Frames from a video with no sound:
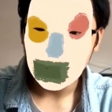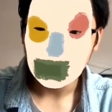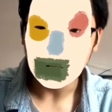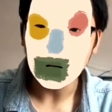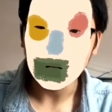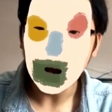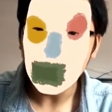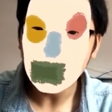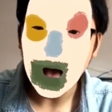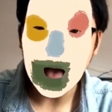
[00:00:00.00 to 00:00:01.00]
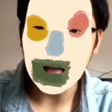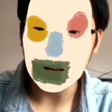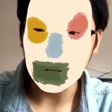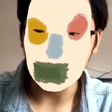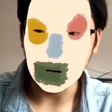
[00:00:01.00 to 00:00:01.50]
sẽ còn không hài
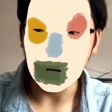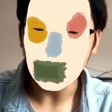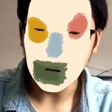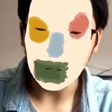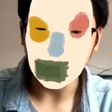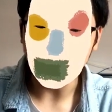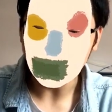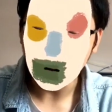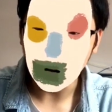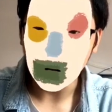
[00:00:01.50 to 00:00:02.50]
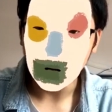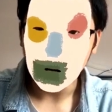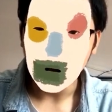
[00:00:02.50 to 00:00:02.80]
lòng ở ngoại hình của bản thân